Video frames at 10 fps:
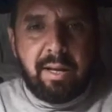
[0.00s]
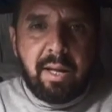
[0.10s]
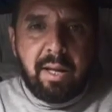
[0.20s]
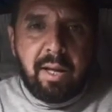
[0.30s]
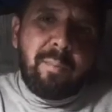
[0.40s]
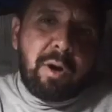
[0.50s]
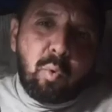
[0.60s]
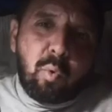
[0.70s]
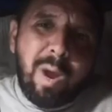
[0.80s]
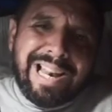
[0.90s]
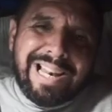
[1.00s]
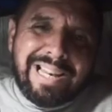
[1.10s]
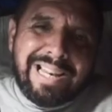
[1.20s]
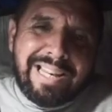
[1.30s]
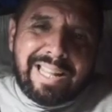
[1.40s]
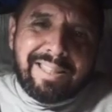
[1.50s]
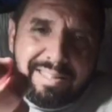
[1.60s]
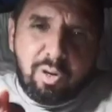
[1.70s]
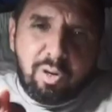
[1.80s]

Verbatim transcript: come quelli che Dio